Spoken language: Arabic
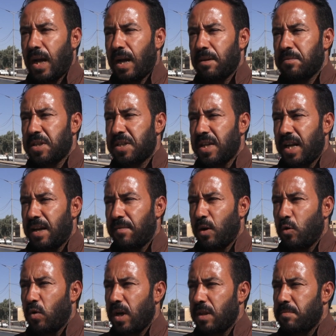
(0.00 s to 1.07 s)
عبد السلام
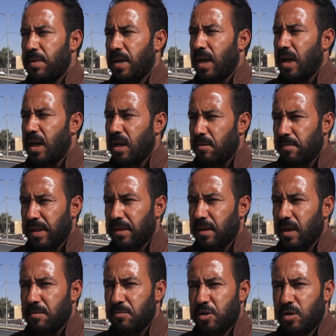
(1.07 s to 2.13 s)
عواد من اهالي
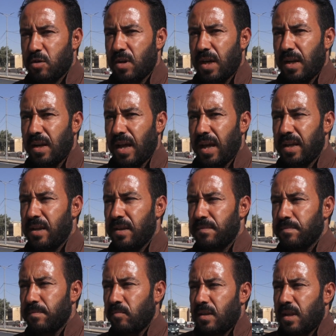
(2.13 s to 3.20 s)
المنطقه من سكان الحي.
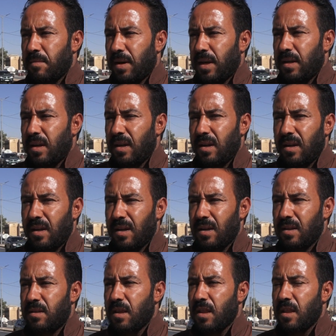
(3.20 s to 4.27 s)
طبعا
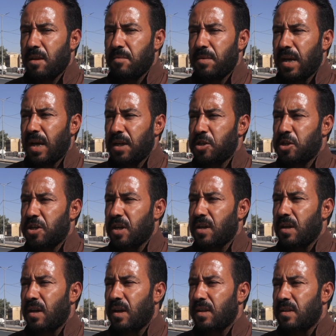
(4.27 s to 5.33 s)
تنظيم داعش
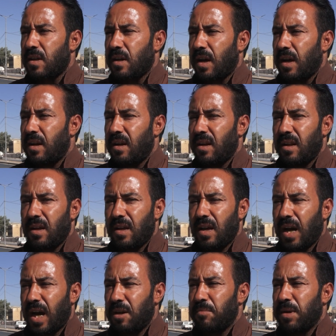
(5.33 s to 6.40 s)
يشكل خطر
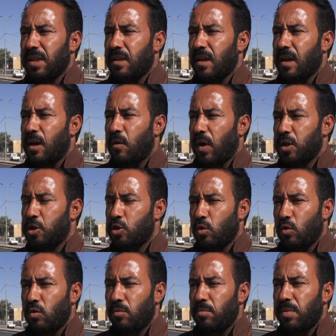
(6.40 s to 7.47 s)
على المنطقه وعلى
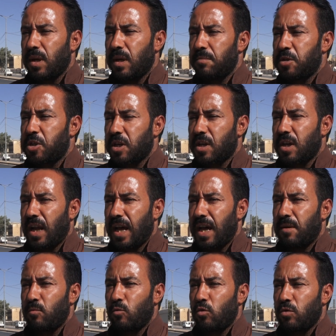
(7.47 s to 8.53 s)
الشعوب بشكل
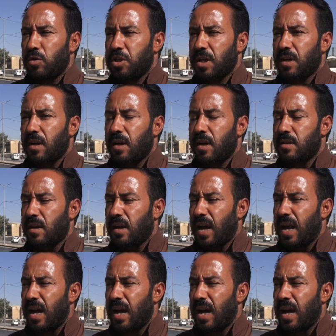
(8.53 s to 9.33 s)
عام ويشكل خطر